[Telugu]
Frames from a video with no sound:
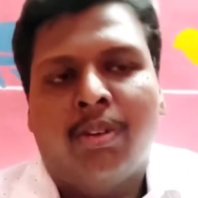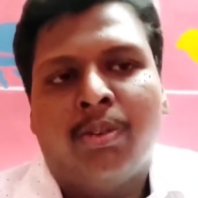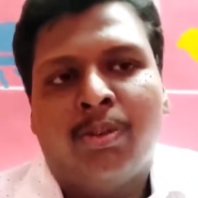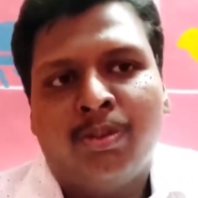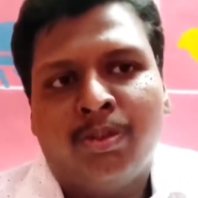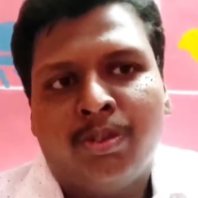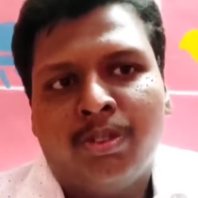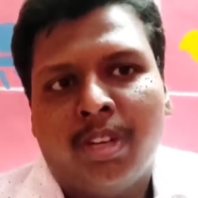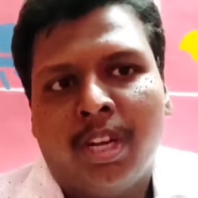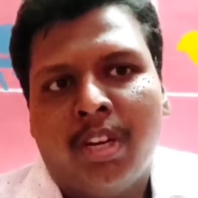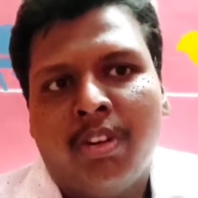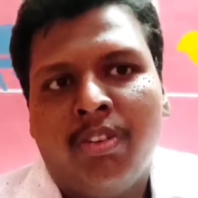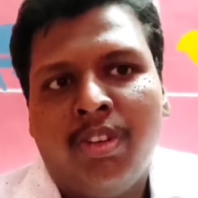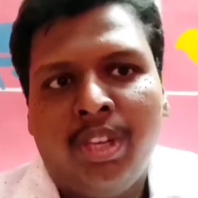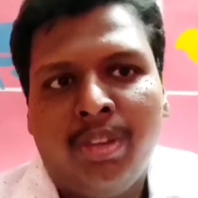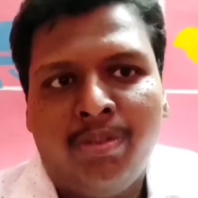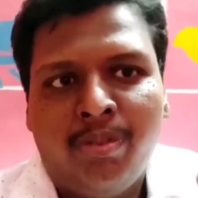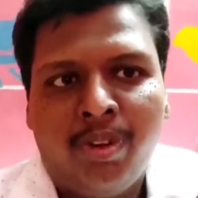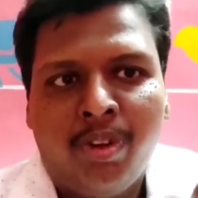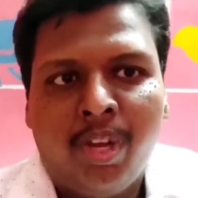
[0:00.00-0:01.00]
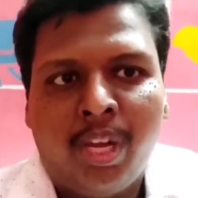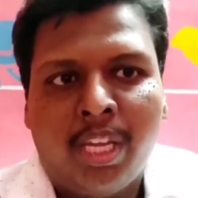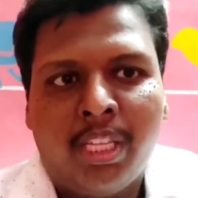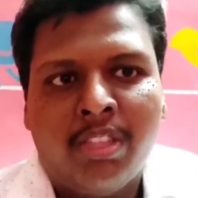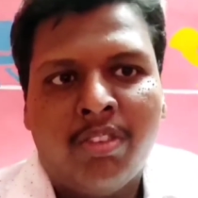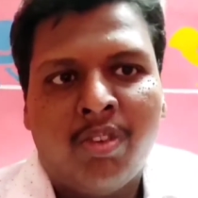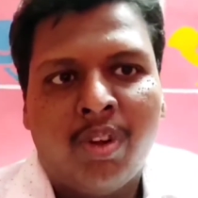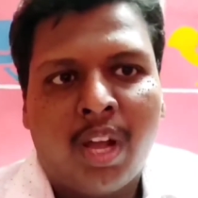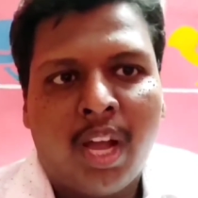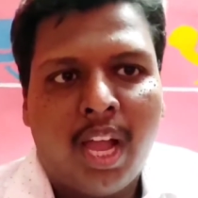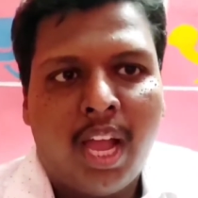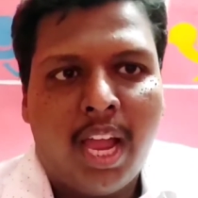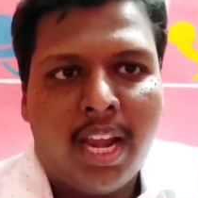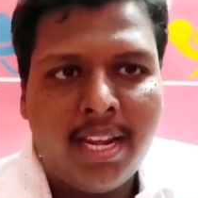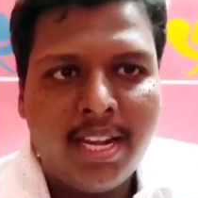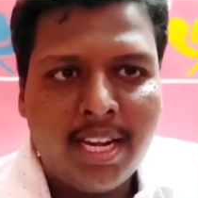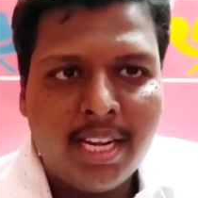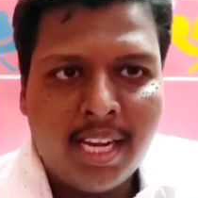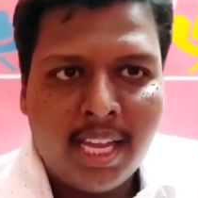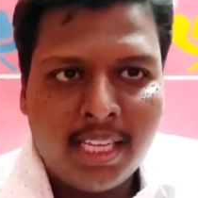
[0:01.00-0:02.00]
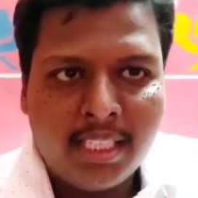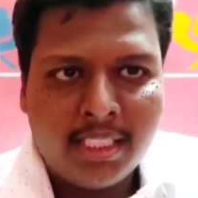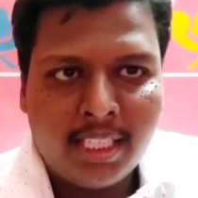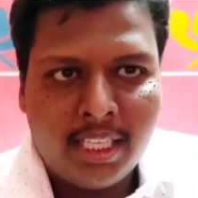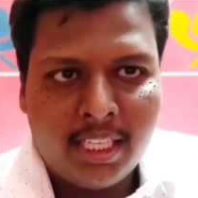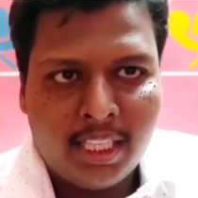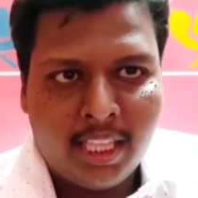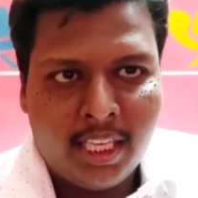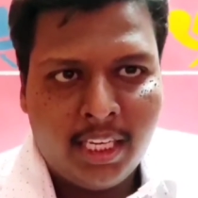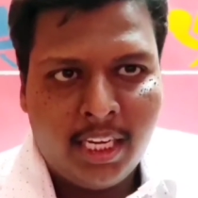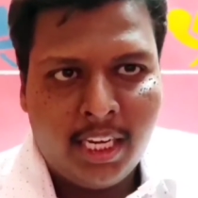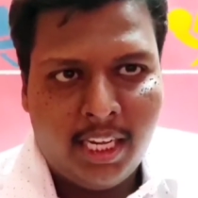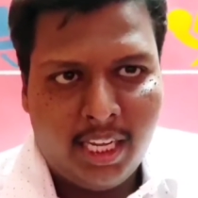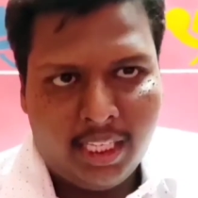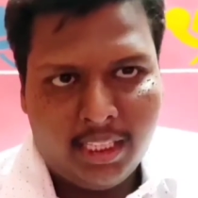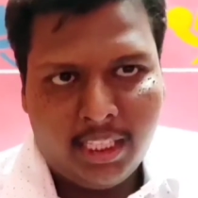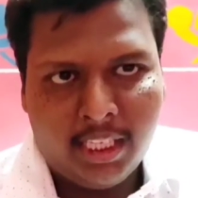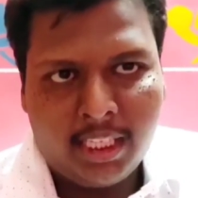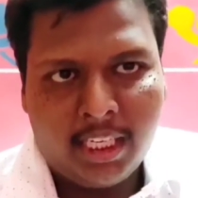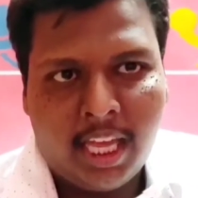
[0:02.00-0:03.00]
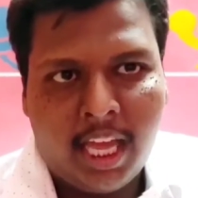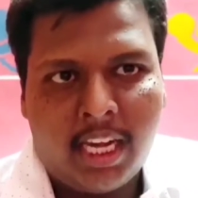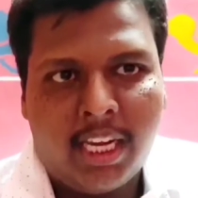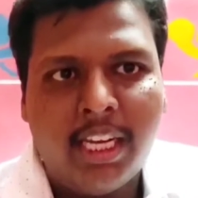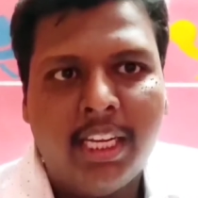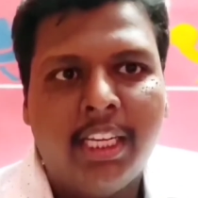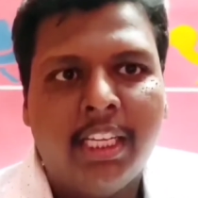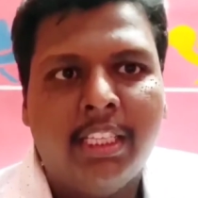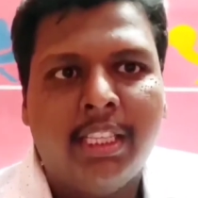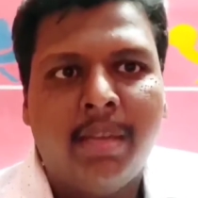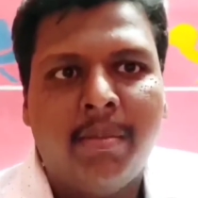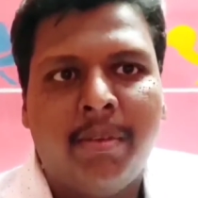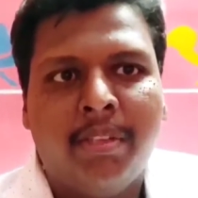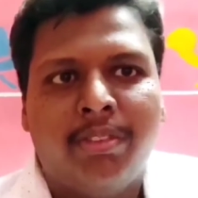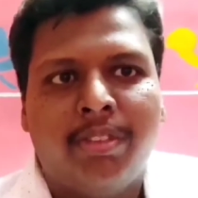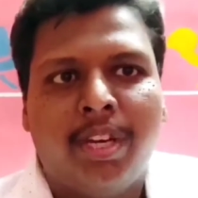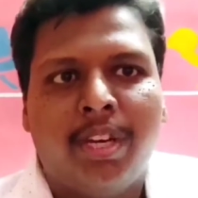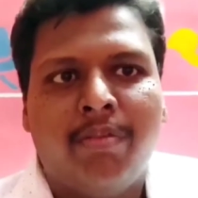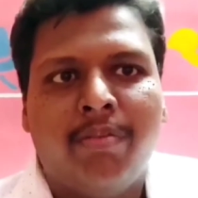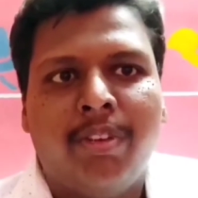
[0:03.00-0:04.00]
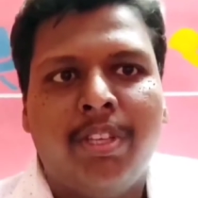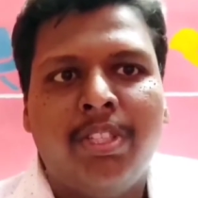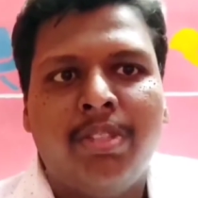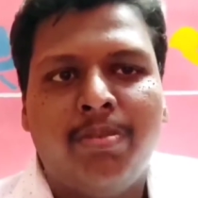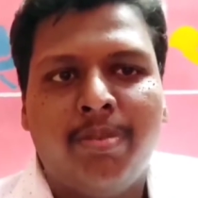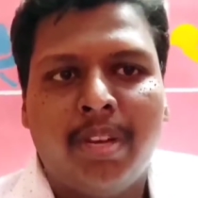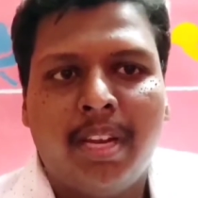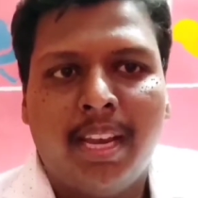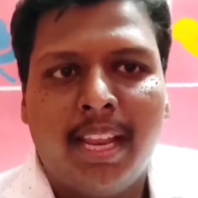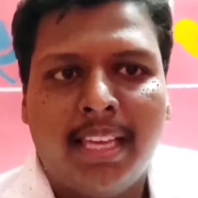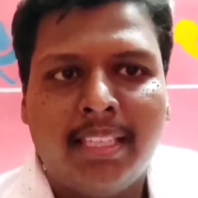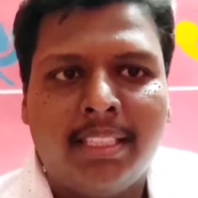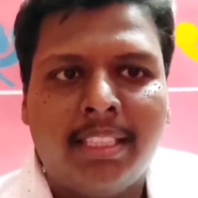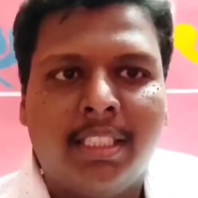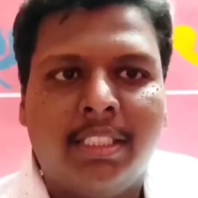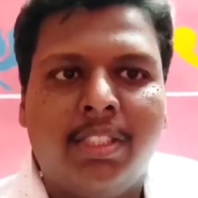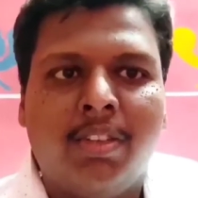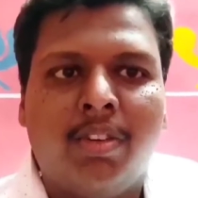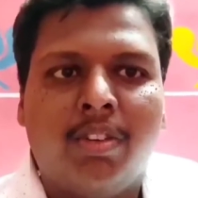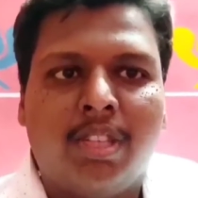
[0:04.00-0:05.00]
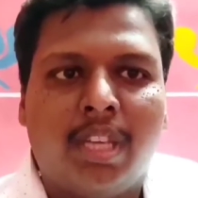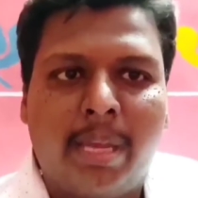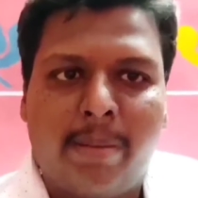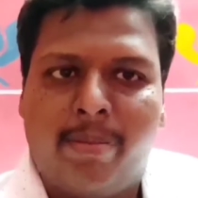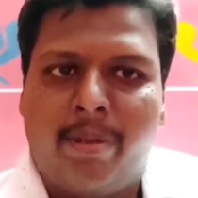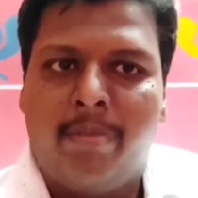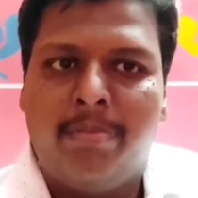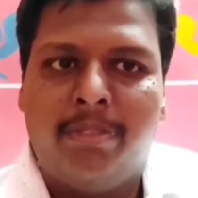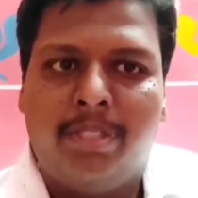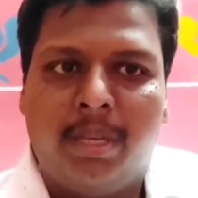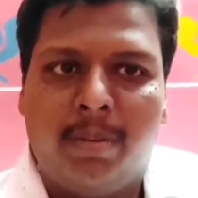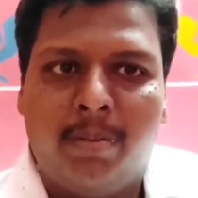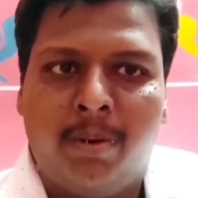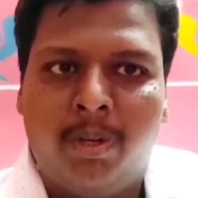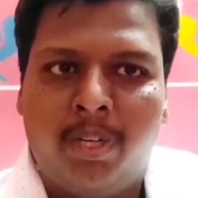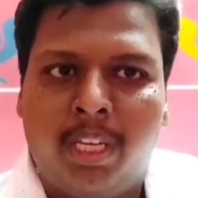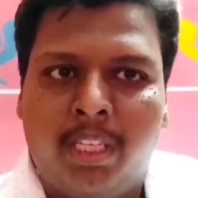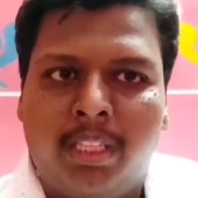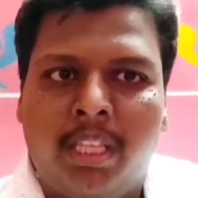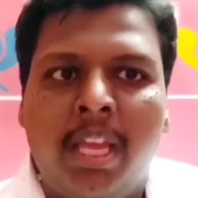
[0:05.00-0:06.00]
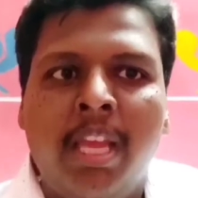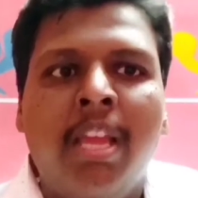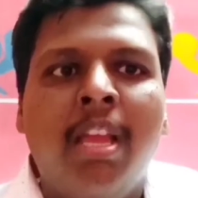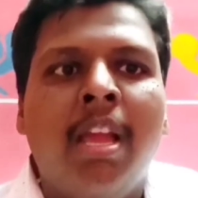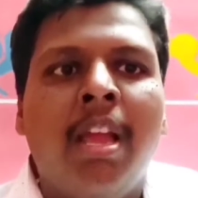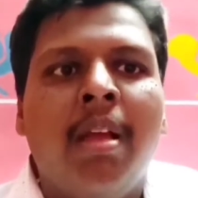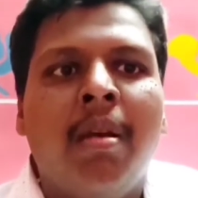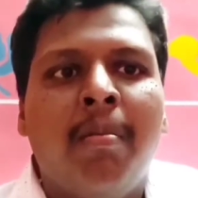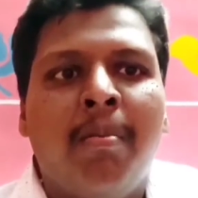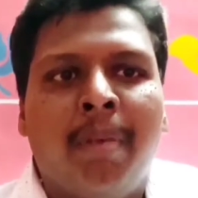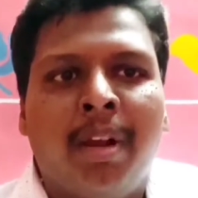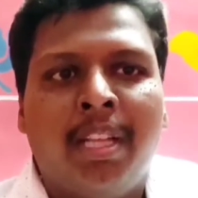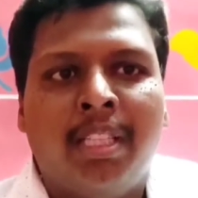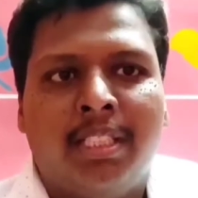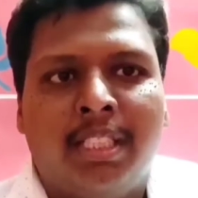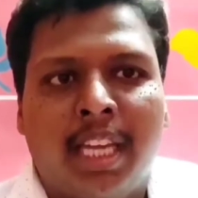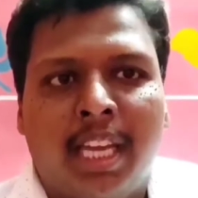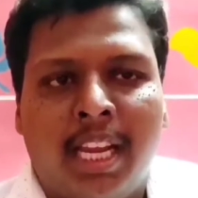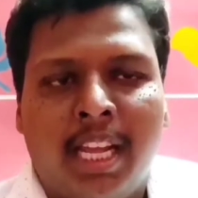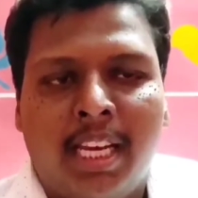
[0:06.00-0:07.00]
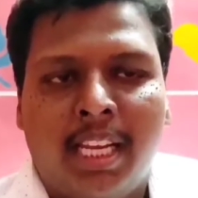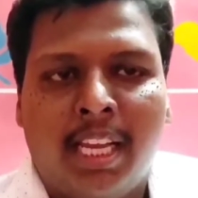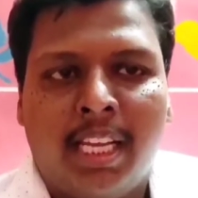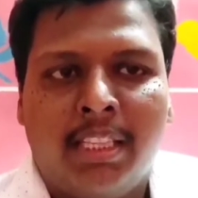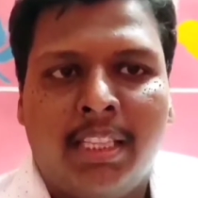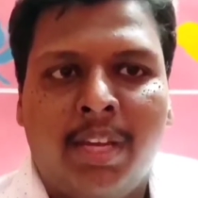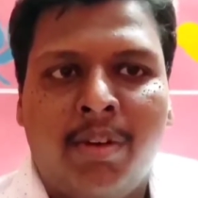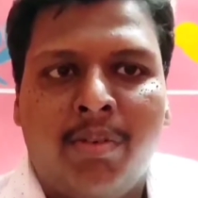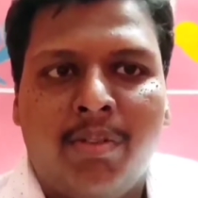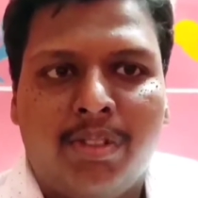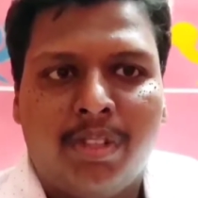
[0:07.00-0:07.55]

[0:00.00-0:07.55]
అనుకుంటున్నాను ఈ వీడియోకి అయితే ఒక హండ్రెడ్ లైక్స్ అయితే నేనైతే టార్గెట్ అయితే పెడుతున్నాను ఫ్రెండ్స్ మీరు లైక్ చేస్తే ఒక టైప్ ఆఫ్ సపోర్ట్ అయితే మన ఛానల్కి అయితే